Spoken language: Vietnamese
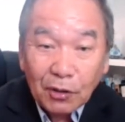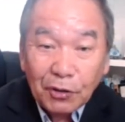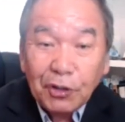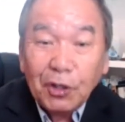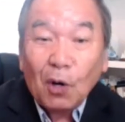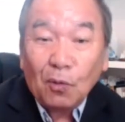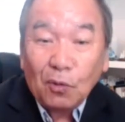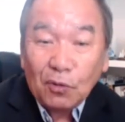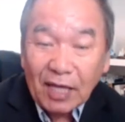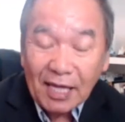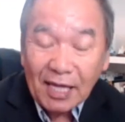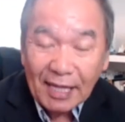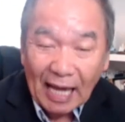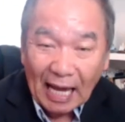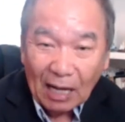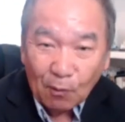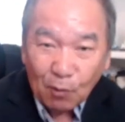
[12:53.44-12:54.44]
chậu tê
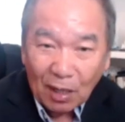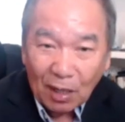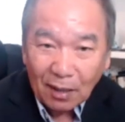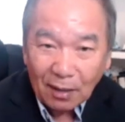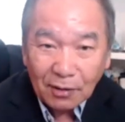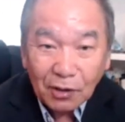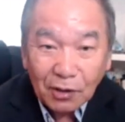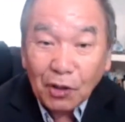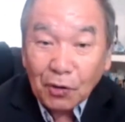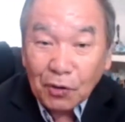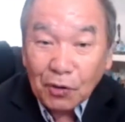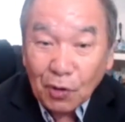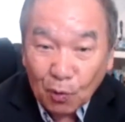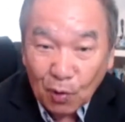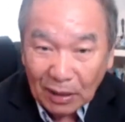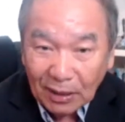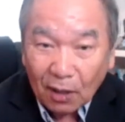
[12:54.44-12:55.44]
giả và nửa
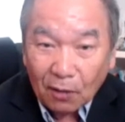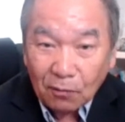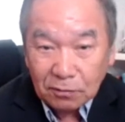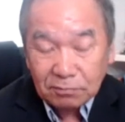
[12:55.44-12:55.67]
yêu hoạt động